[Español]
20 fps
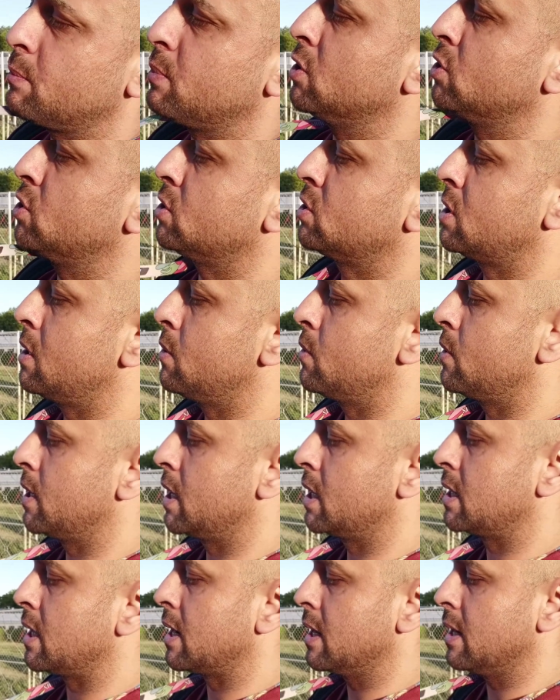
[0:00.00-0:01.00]
pero yo se lo voy a
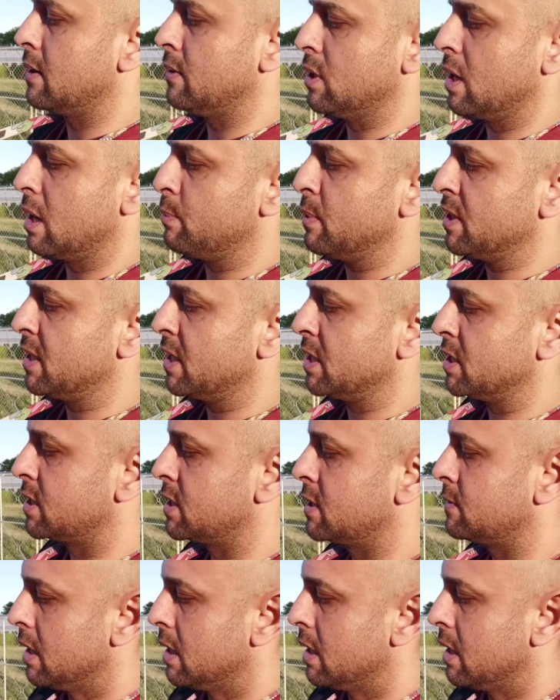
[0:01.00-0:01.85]
estar grabando la pantalla.